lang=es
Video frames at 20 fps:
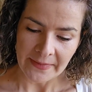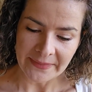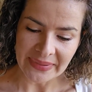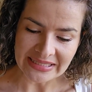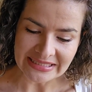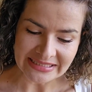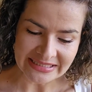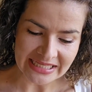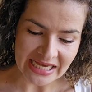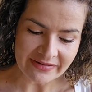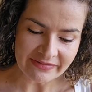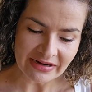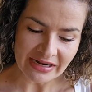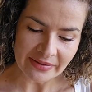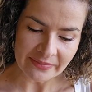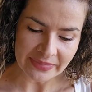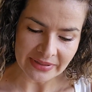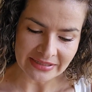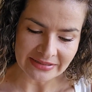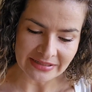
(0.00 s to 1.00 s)
pensaba
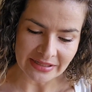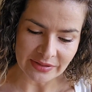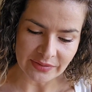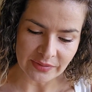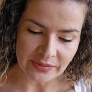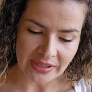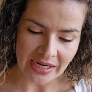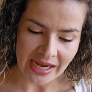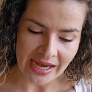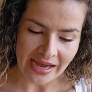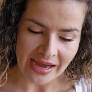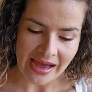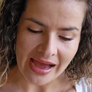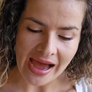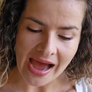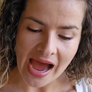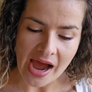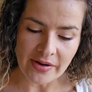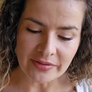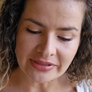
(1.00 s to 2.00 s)
la emprendedora,
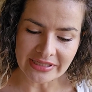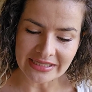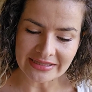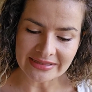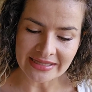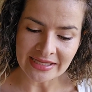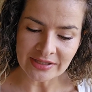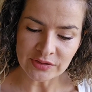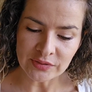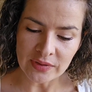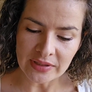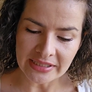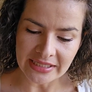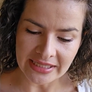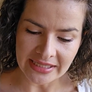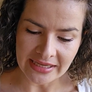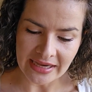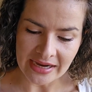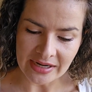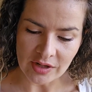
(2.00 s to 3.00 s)
aunque tanto el
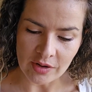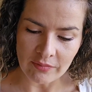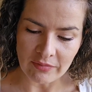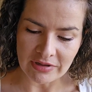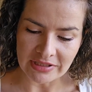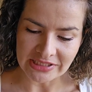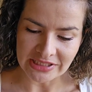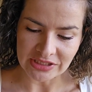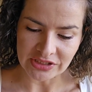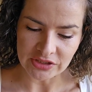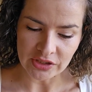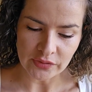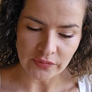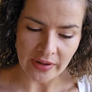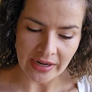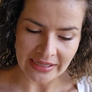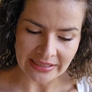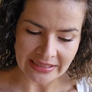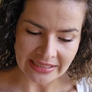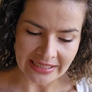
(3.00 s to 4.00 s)
guía como el señor
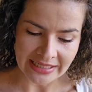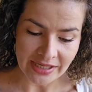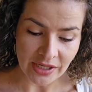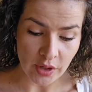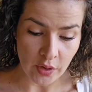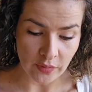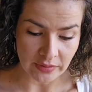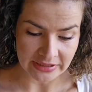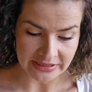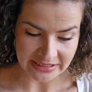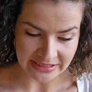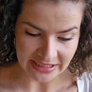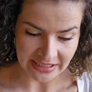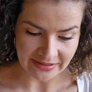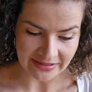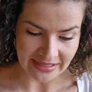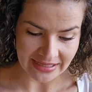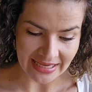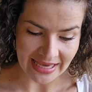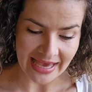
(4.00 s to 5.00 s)
Riley
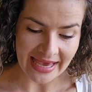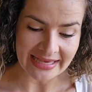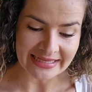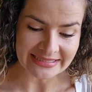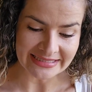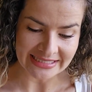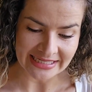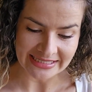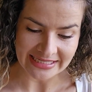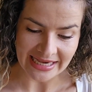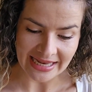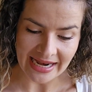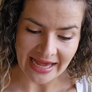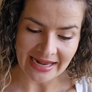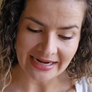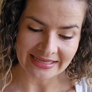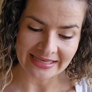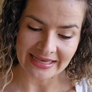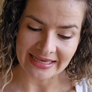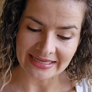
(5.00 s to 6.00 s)
coinciden en
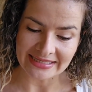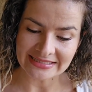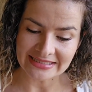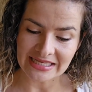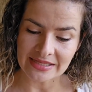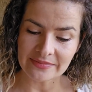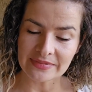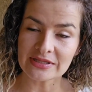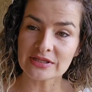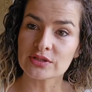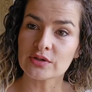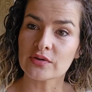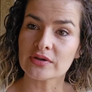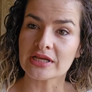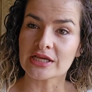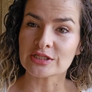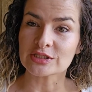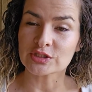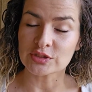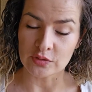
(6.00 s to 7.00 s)
señalar que estas
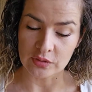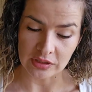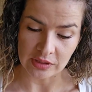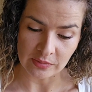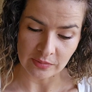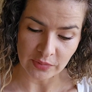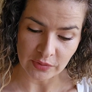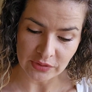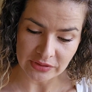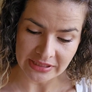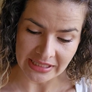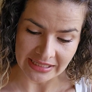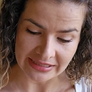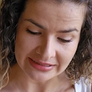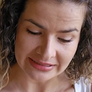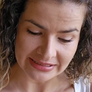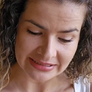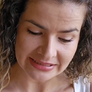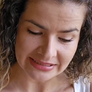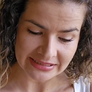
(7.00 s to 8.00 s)
victorias son
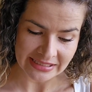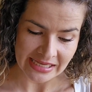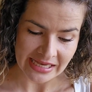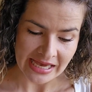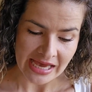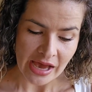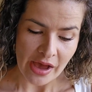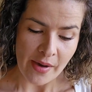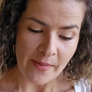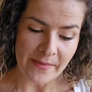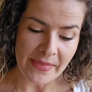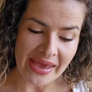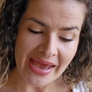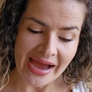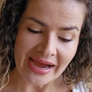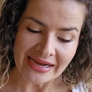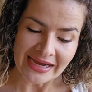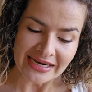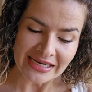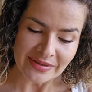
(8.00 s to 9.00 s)
importantes, me
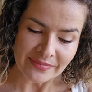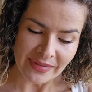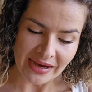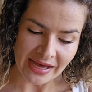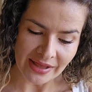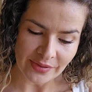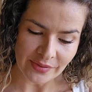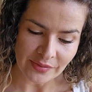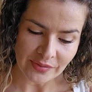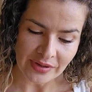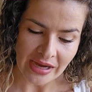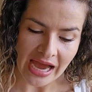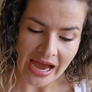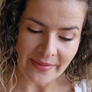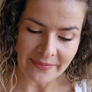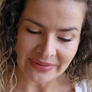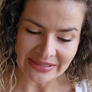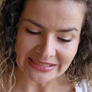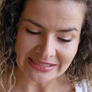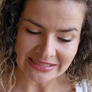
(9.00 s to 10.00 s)
han animado
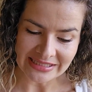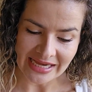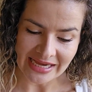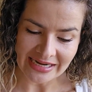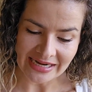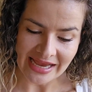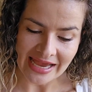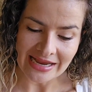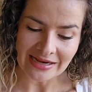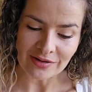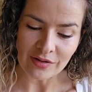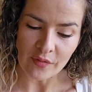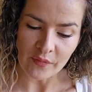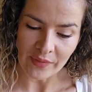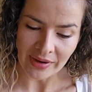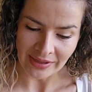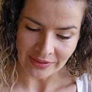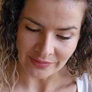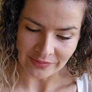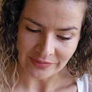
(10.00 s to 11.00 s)
a pensar en lo
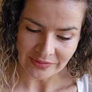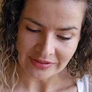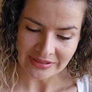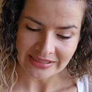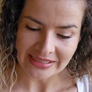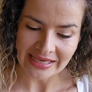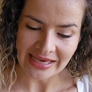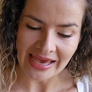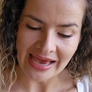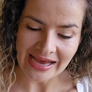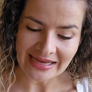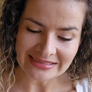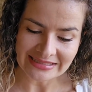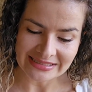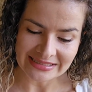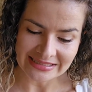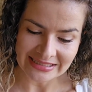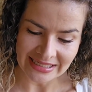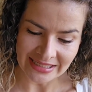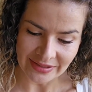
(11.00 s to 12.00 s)
bueno que ha
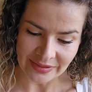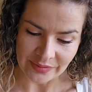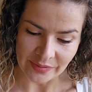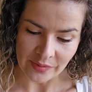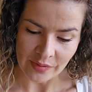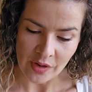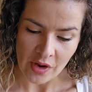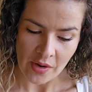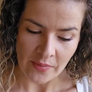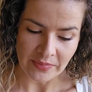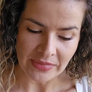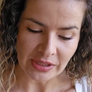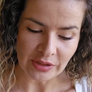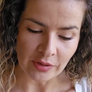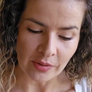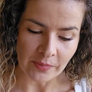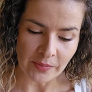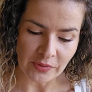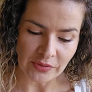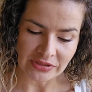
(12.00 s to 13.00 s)
sido mi
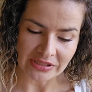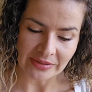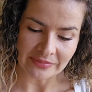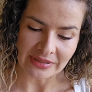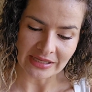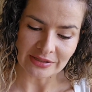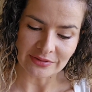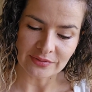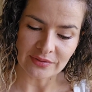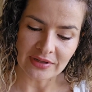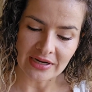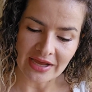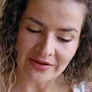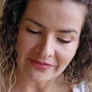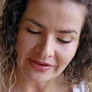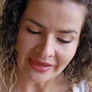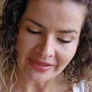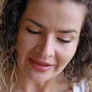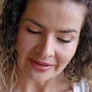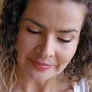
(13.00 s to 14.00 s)
comportamiento en la
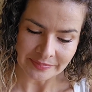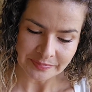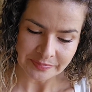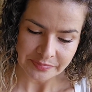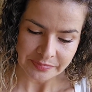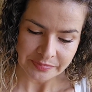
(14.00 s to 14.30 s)
vida,